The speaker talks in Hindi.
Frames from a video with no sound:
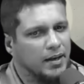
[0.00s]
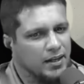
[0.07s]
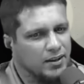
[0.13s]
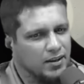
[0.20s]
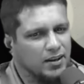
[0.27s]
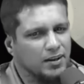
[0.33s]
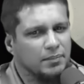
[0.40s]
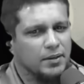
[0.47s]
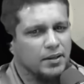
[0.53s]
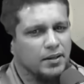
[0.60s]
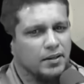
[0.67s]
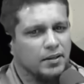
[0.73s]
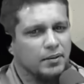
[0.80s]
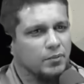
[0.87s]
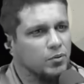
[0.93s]
मेंटली भी
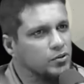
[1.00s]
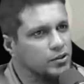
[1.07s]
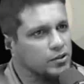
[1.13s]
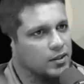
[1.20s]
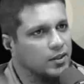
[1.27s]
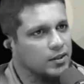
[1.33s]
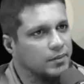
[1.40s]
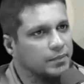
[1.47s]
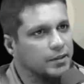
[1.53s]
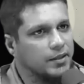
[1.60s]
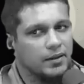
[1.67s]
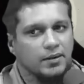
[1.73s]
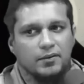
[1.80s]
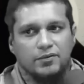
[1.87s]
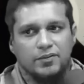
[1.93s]
इमोशनली भी
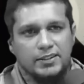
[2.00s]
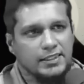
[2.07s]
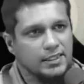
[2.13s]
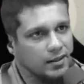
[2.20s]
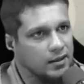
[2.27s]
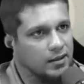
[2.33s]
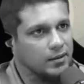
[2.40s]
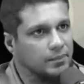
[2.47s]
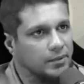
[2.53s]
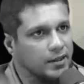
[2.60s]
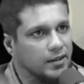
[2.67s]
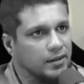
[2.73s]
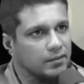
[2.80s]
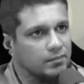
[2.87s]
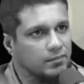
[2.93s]
फिज़िकली भी
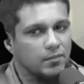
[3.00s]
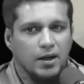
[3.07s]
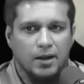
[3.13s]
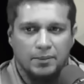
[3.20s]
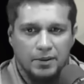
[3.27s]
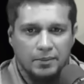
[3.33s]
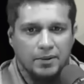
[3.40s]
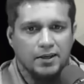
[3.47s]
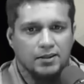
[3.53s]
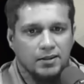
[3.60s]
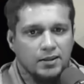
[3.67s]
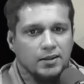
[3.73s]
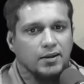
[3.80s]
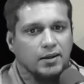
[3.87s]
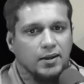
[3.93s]
आपकी बात
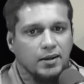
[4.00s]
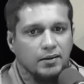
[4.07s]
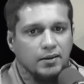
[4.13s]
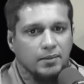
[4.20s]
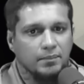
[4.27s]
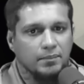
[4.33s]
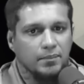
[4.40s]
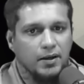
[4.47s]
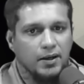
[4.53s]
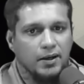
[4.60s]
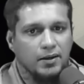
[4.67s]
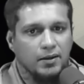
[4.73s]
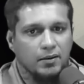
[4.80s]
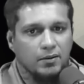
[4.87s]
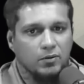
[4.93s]
ठीक है हम
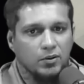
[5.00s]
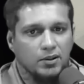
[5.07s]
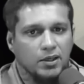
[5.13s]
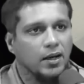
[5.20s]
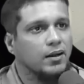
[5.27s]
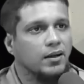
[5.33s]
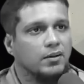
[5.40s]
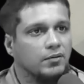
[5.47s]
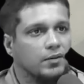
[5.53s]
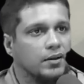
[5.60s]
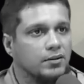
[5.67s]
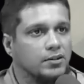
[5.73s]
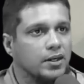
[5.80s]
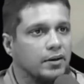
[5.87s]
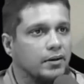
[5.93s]
एक कोई
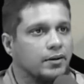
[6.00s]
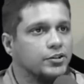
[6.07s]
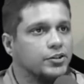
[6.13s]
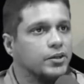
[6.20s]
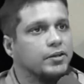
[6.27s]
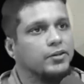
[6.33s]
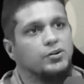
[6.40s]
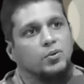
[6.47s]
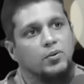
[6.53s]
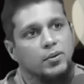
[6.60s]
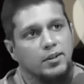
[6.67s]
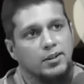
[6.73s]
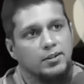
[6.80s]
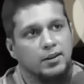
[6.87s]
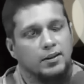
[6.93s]
ताकतवर जनरेशन नहीं छोड़
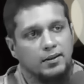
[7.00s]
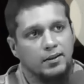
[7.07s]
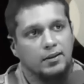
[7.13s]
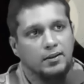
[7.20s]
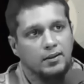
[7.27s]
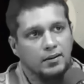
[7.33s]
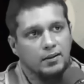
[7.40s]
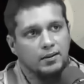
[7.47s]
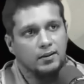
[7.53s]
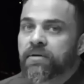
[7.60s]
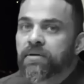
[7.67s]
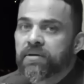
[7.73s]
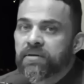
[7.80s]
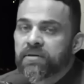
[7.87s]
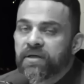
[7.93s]
के जा
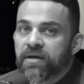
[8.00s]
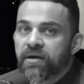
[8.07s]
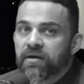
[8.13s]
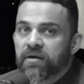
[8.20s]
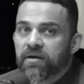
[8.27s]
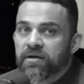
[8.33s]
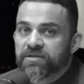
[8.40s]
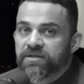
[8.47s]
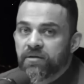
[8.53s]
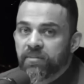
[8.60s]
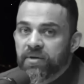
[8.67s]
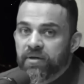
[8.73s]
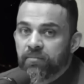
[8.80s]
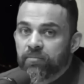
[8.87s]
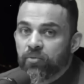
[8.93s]
रहे देखें असल
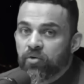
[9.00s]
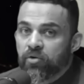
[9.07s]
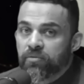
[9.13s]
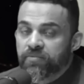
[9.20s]
में